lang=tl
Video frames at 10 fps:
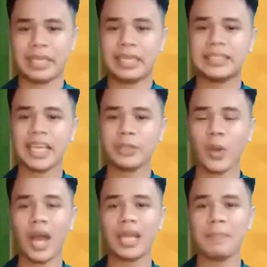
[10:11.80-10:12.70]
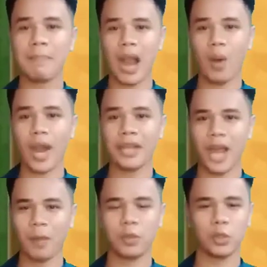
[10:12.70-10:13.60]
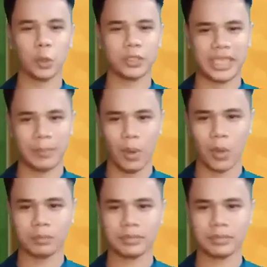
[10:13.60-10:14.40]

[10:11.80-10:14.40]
Isa itong halimbawa ng produktibo.